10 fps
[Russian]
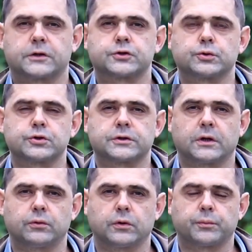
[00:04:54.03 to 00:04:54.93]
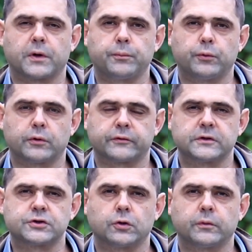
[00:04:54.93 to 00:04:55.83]
Так что же такое прополис?
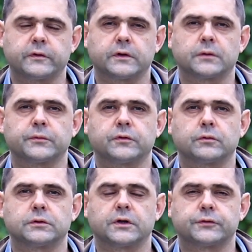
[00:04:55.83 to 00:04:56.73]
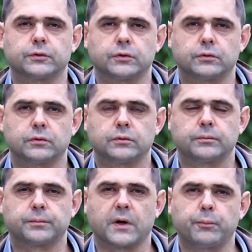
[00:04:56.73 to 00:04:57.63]
Для чего мы делаем из него настойку?
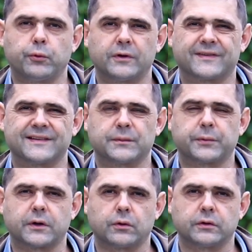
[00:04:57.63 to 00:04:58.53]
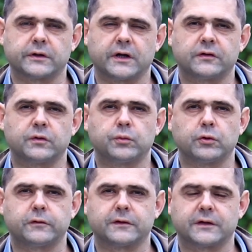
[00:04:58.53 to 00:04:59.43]
Прополис – это природный
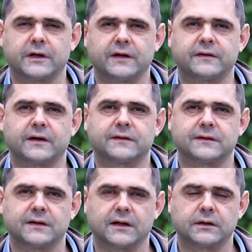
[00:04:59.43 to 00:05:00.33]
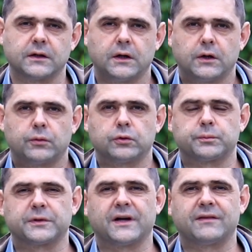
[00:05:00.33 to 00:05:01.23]
антибиотик и антиоксидант. Он
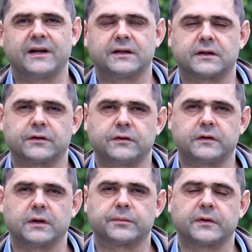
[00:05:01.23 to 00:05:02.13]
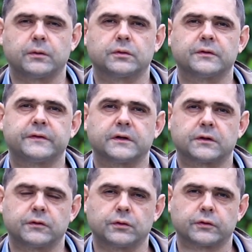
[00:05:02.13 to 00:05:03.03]
подавляет развитие абсолютно
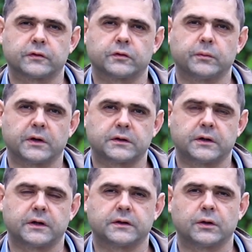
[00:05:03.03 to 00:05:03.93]
всех вирусов и бактерий. Это